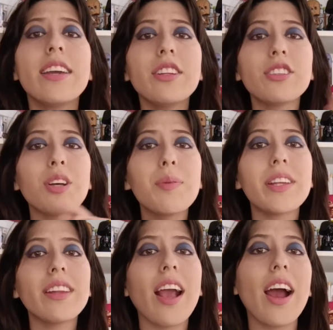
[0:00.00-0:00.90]
y no se
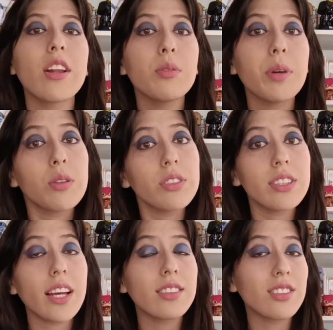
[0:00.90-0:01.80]
olviden de dejar un me
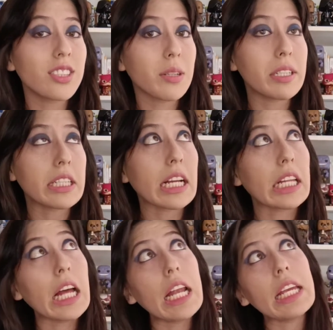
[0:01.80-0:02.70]
gusta, suscribirse al
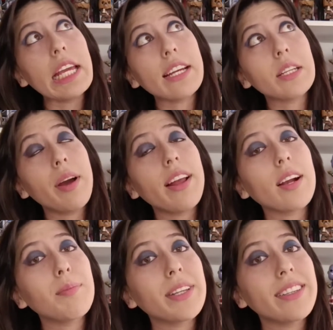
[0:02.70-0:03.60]
canal y activar la
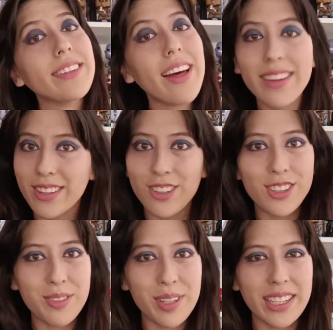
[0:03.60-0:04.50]
campanita de
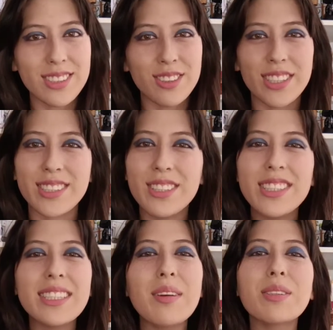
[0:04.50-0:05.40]
notificaciones. Nos
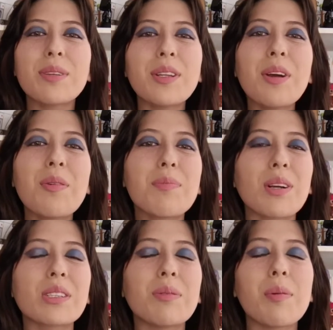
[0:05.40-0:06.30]
estamos viendo en un
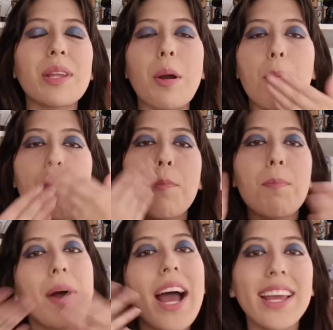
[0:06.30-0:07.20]
próximo video.
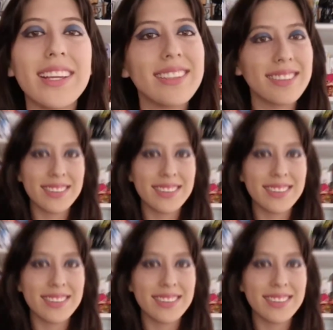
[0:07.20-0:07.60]
Bye.